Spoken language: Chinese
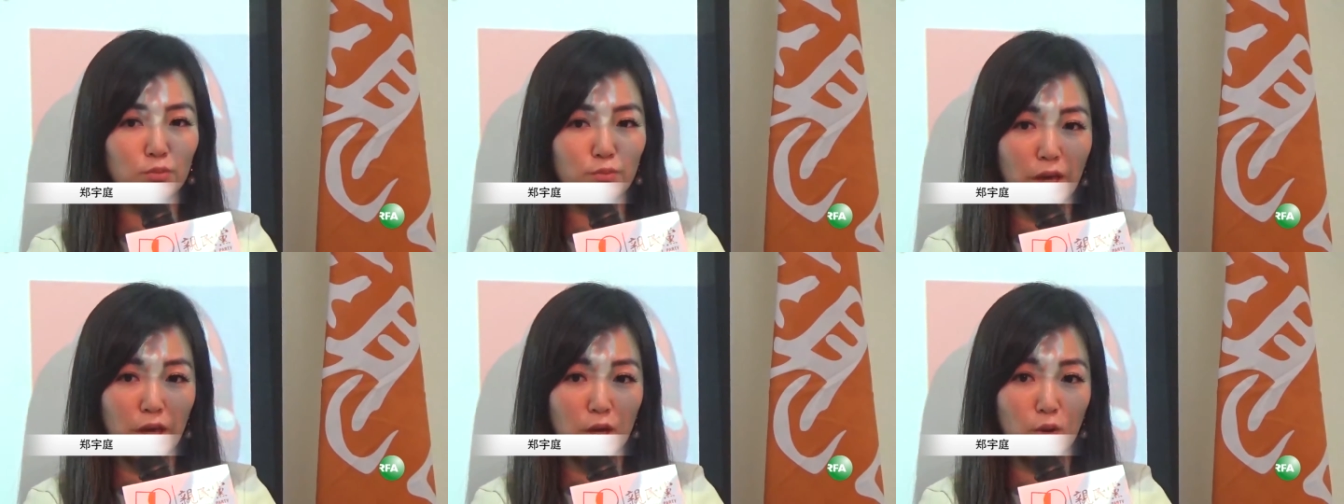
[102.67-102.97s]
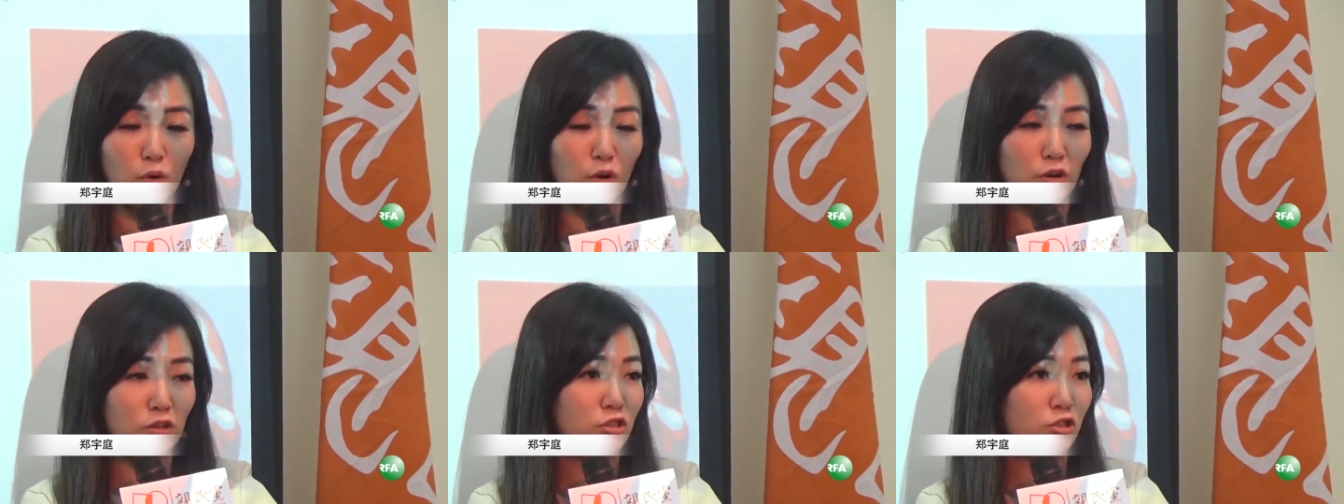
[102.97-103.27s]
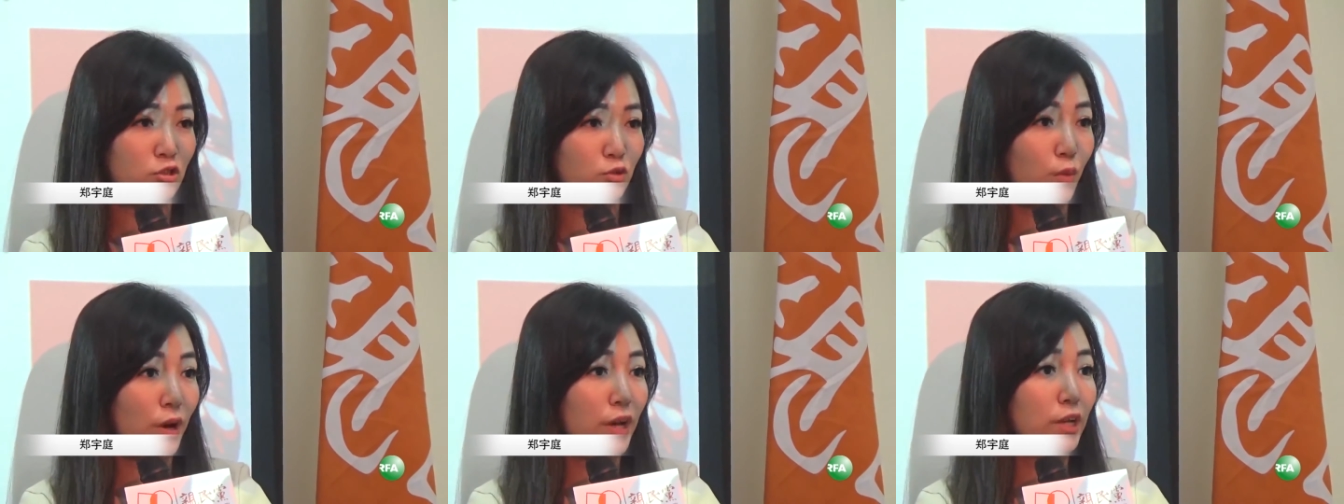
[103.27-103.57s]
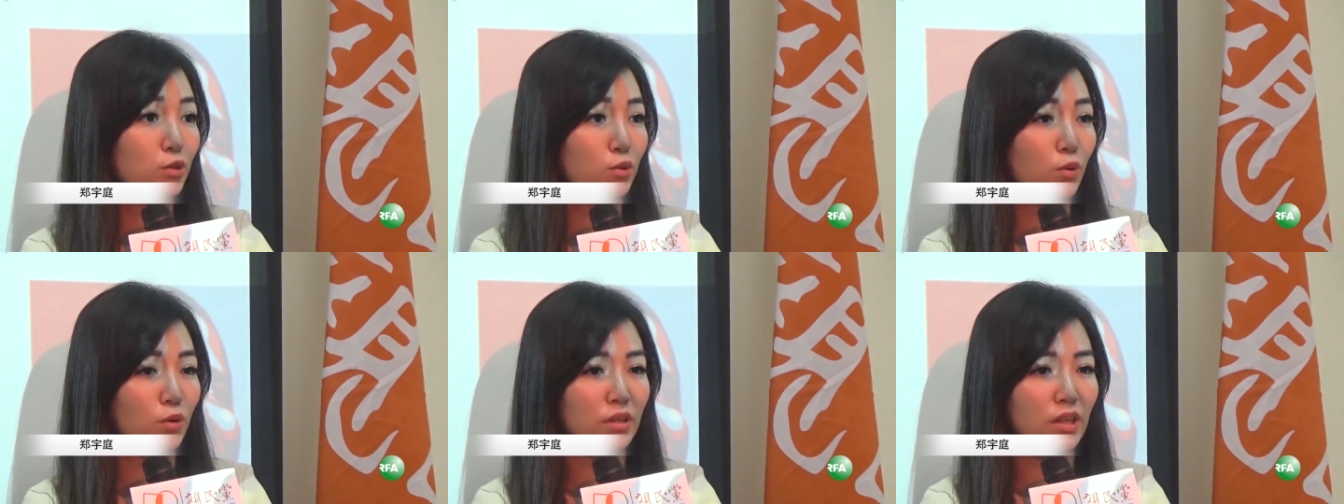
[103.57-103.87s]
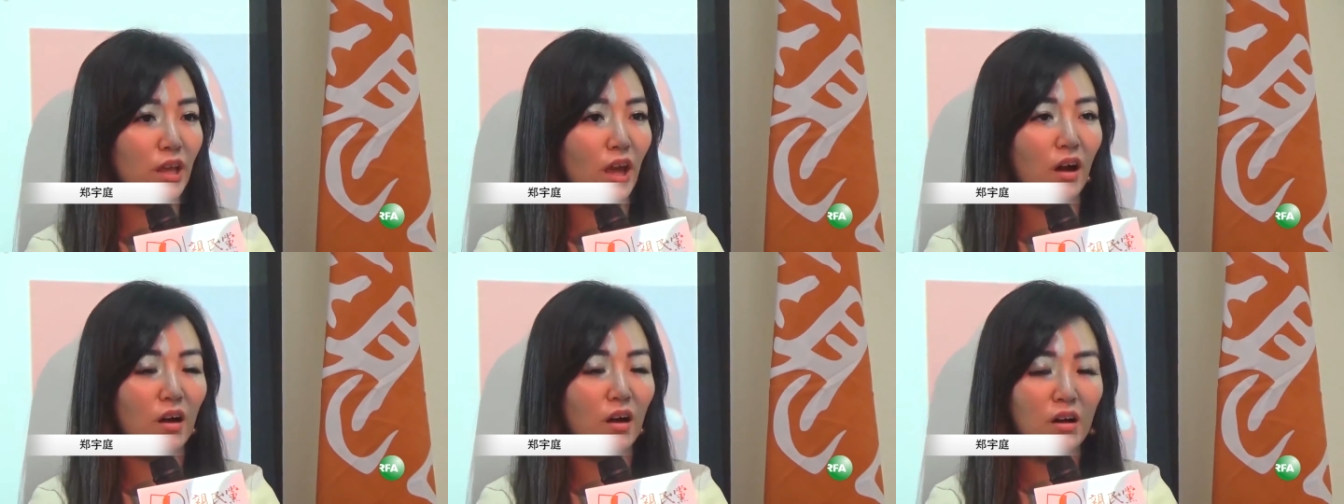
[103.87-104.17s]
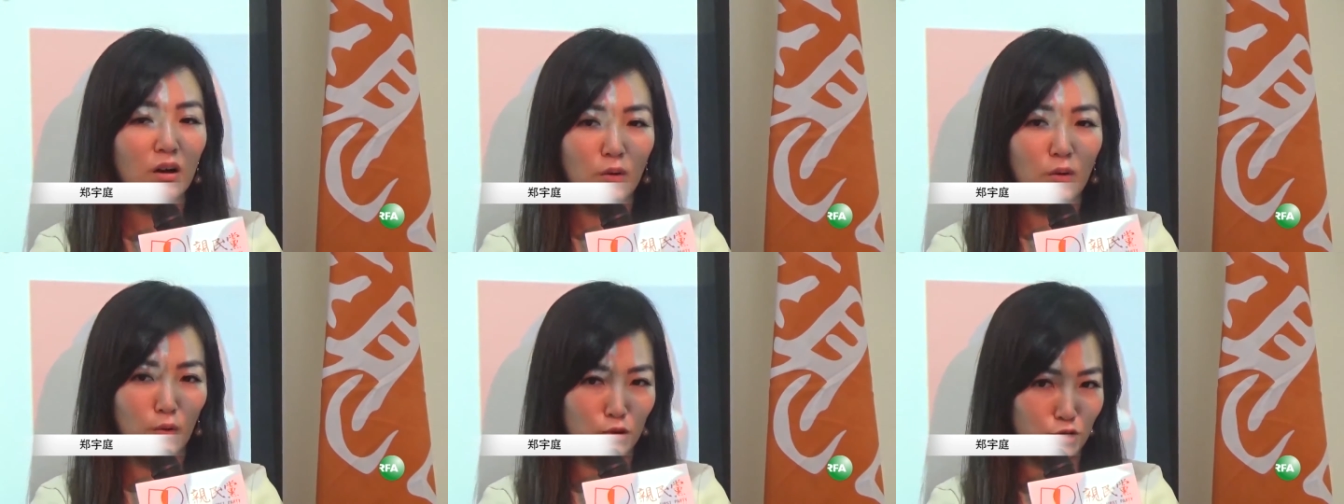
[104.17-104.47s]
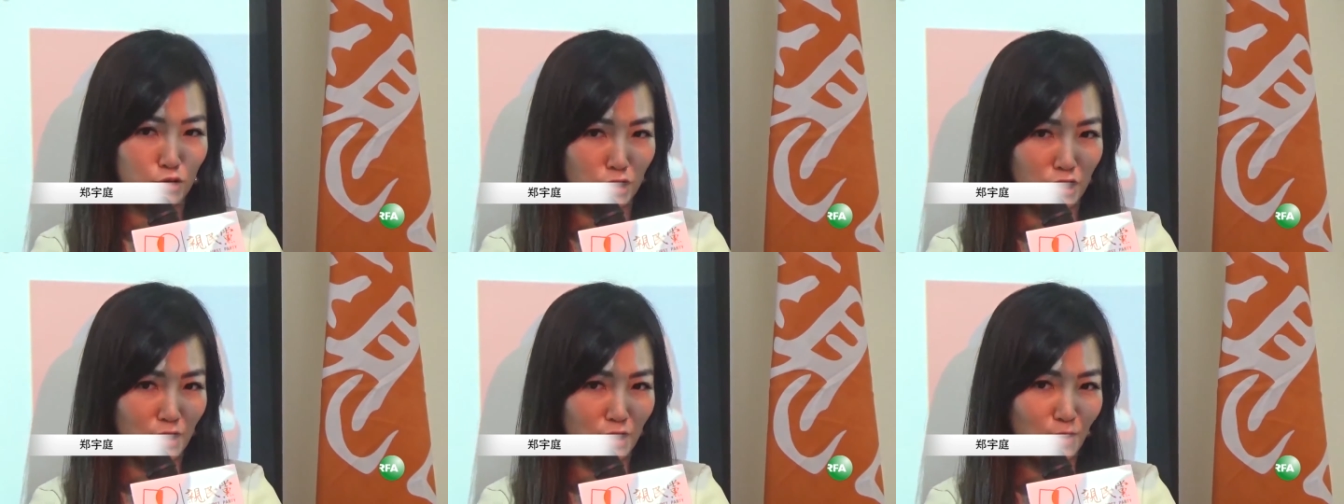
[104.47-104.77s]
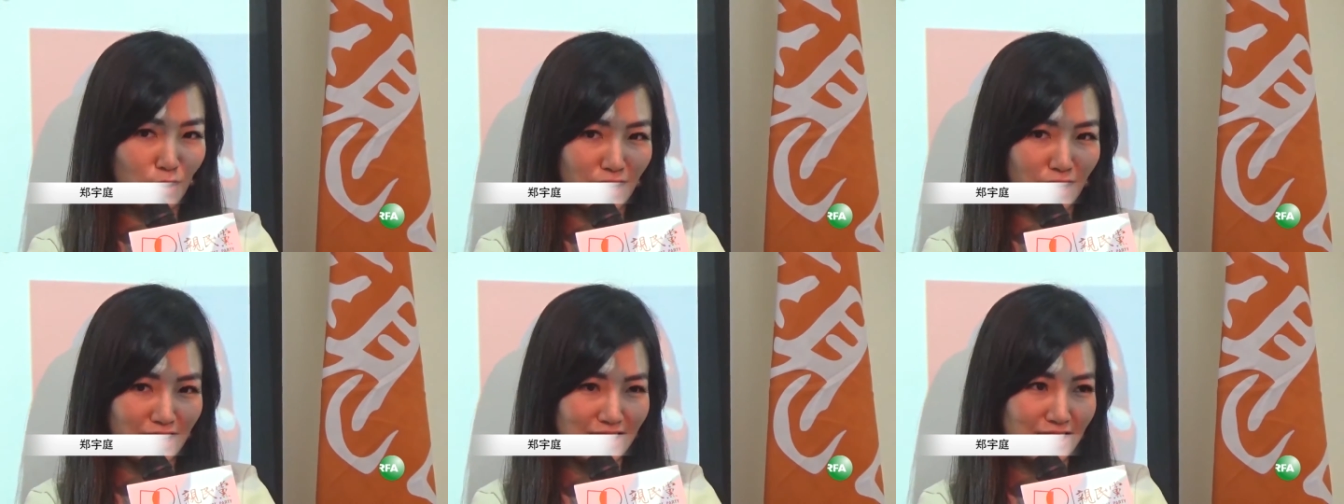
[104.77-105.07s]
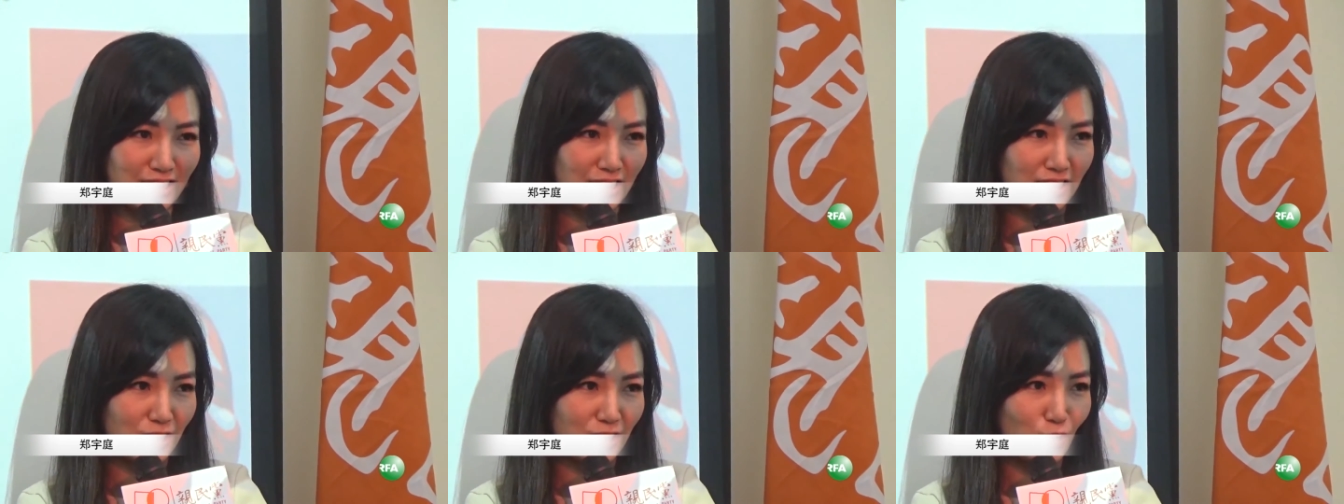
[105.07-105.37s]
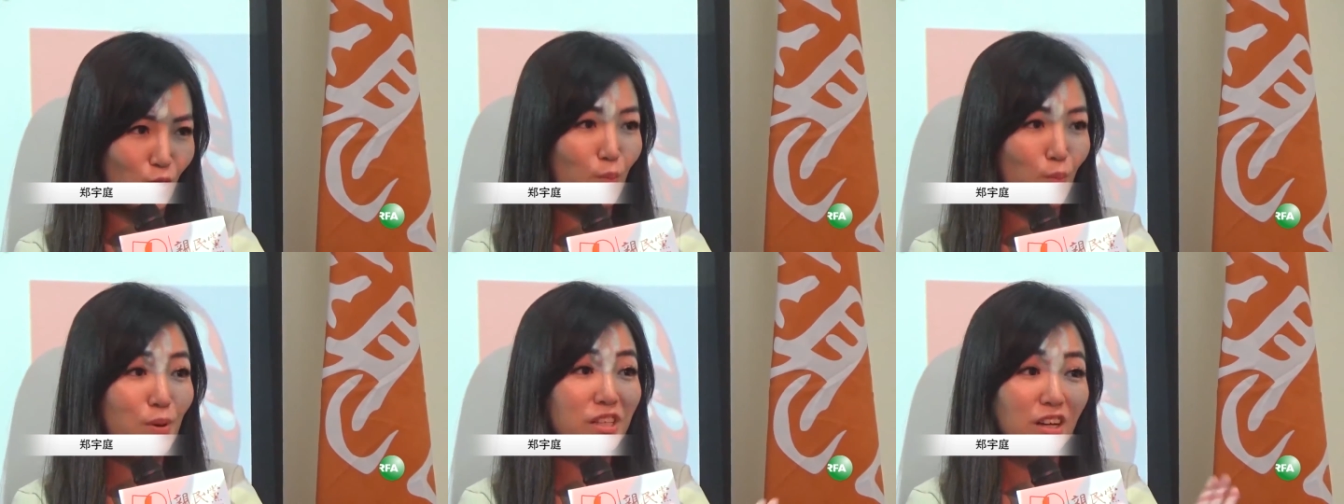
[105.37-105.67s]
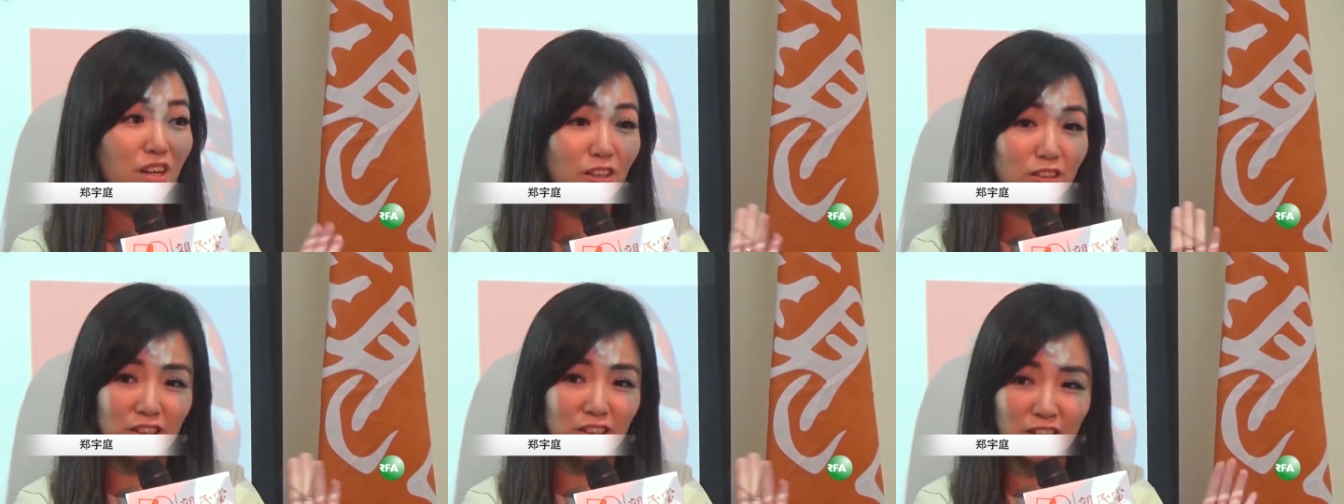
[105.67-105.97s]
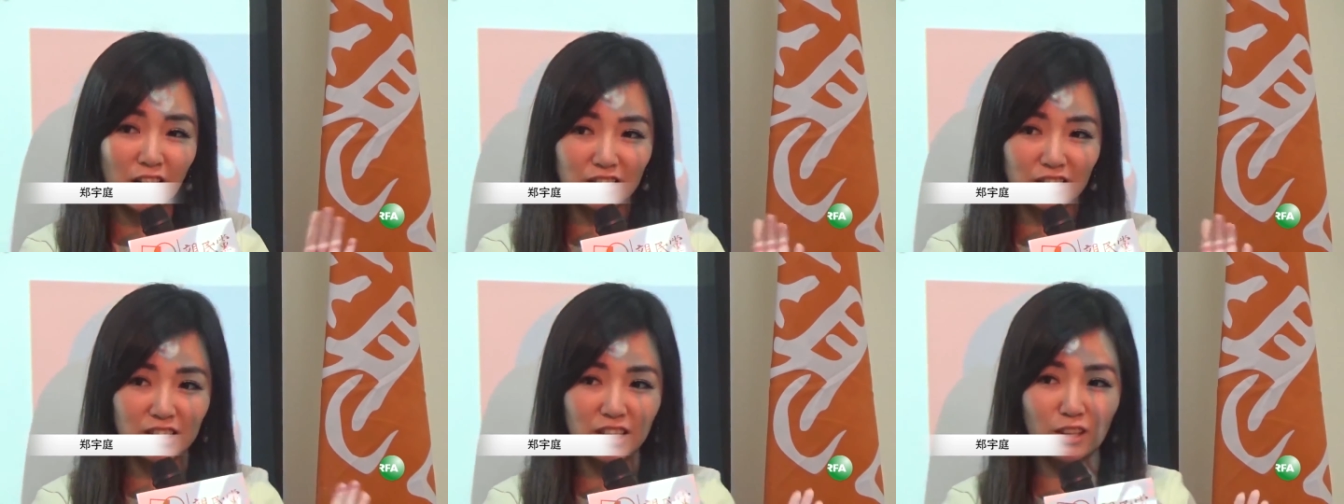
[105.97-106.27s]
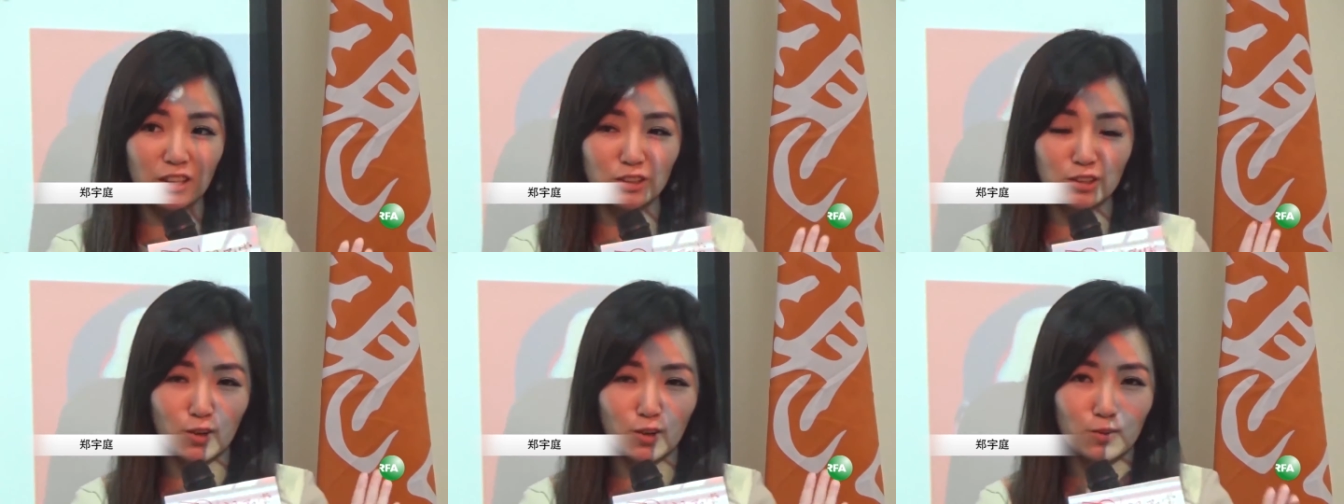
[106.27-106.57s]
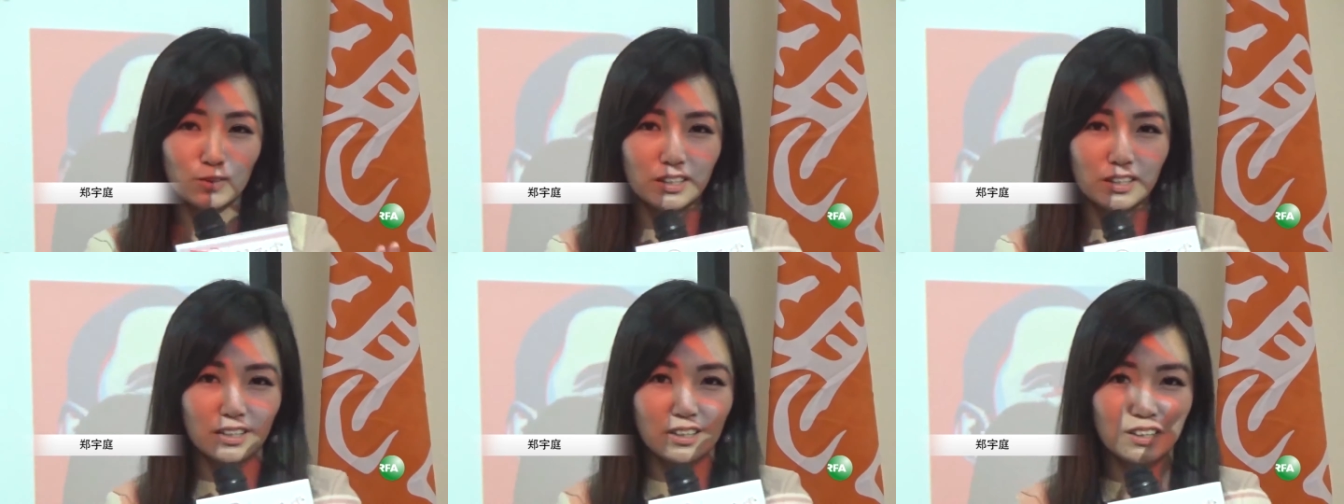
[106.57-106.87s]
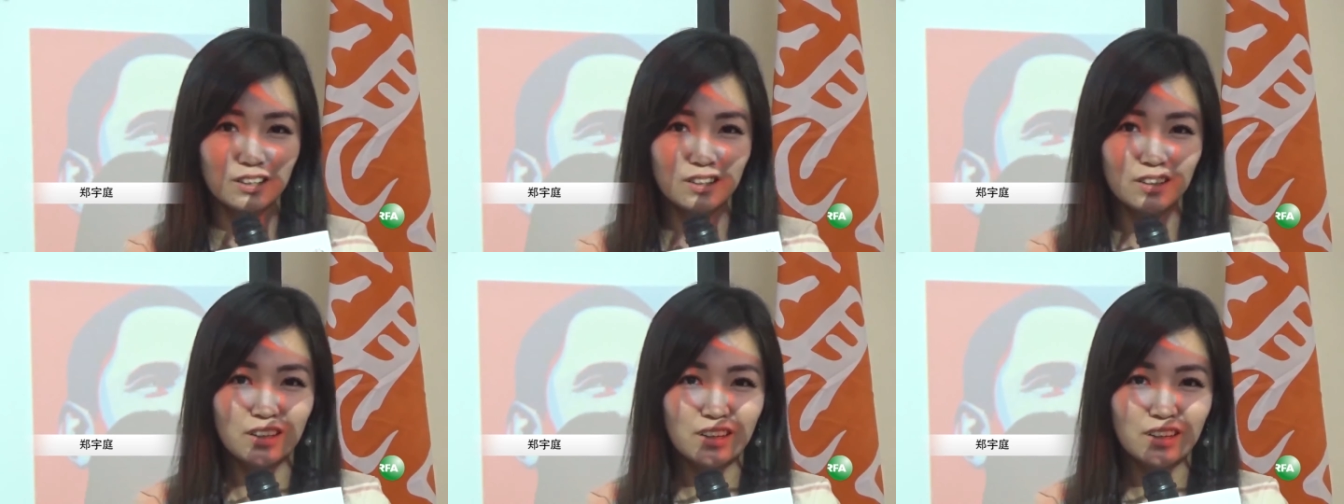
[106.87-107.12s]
美国畏缩掉，我觉得会是我比较想象中的。